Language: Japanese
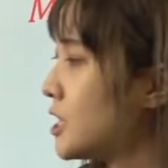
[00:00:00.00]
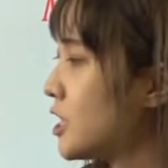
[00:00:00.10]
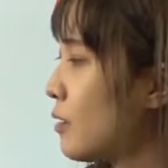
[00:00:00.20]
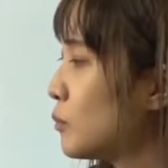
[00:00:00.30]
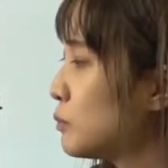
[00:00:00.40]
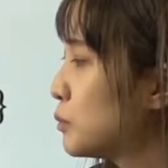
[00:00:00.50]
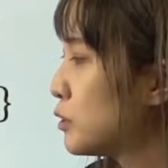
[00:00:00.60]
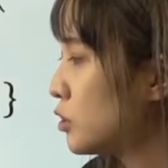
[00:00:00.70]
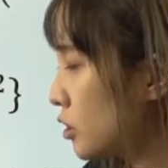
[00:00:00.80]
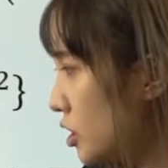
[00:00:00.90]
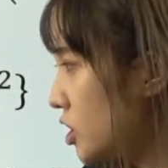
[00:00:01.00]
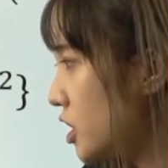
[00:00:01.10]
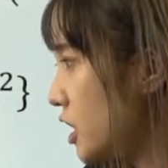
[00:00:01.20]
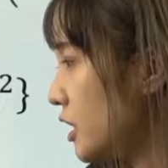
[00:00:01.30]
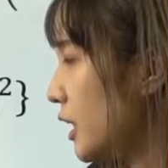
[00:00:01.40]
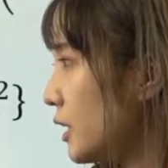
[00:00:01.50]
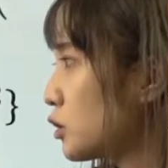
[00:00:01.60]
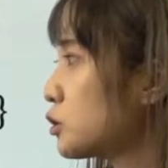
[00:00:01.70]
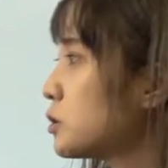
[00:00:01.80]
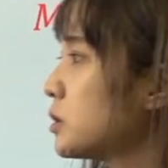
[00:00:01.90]
ジ M 分の1で
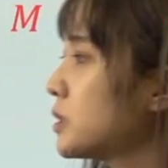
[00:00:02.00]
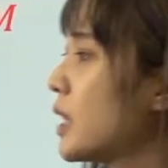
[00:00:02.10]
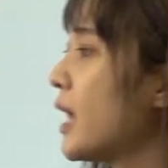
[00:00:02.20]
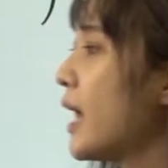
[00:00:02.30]
くくって